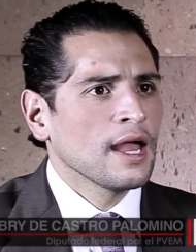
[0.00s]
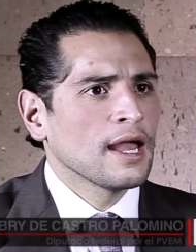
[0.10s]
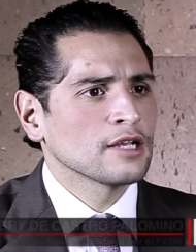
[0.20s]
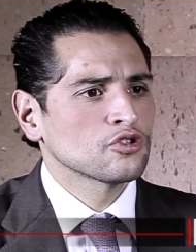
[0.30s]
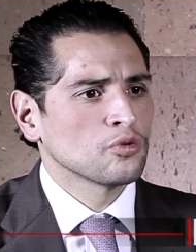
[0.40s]

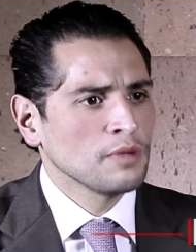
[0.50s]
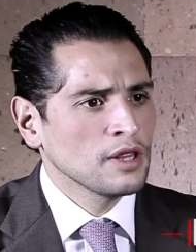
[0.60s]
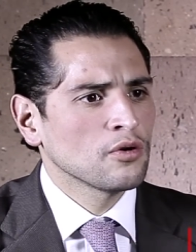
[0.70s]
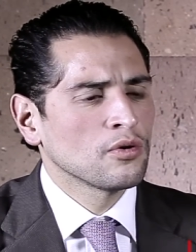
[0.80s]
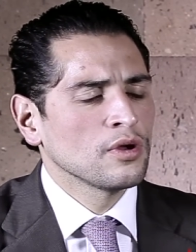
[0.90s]
he
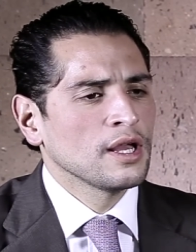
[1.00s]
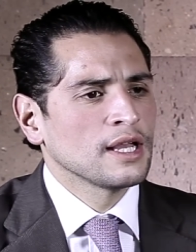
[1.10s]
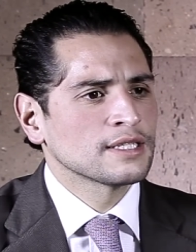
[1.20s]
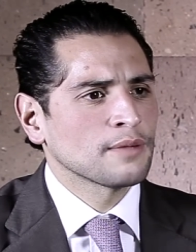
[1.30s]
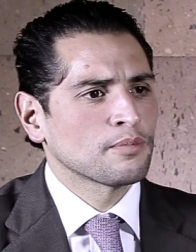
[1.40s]
asumido
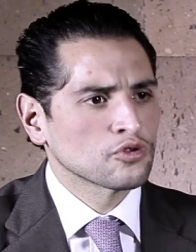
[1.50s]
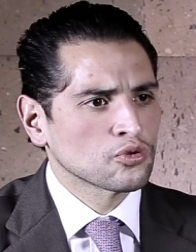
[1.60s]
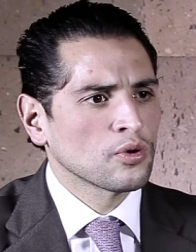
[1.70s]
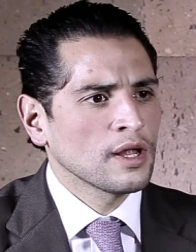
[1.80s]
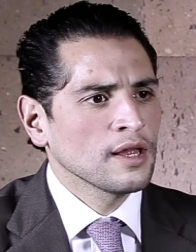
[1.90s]
esa
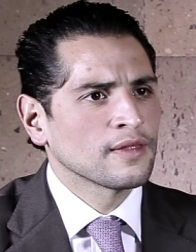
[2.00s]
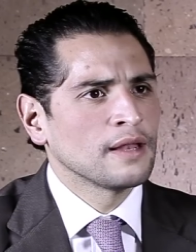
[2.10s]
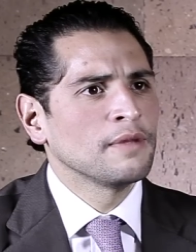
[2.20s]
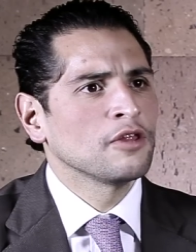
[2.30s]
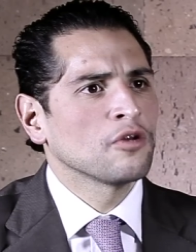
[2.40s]
postura
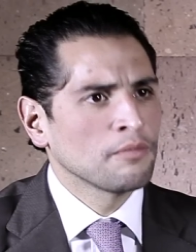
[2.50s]
del medio